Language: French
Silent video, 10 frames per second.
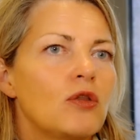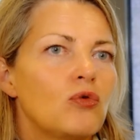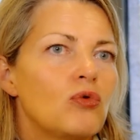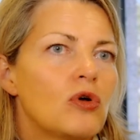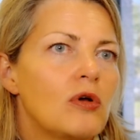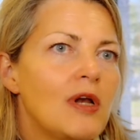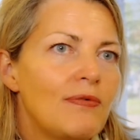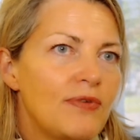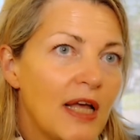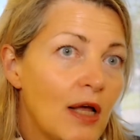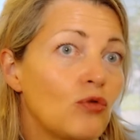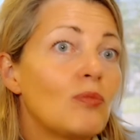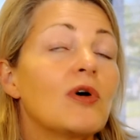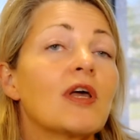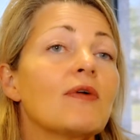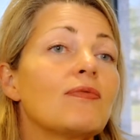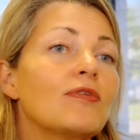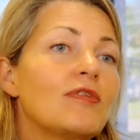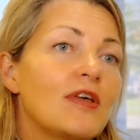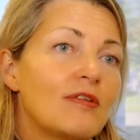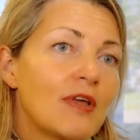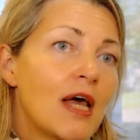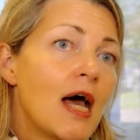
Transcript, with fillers: Donc euh, la Fédération bancaire française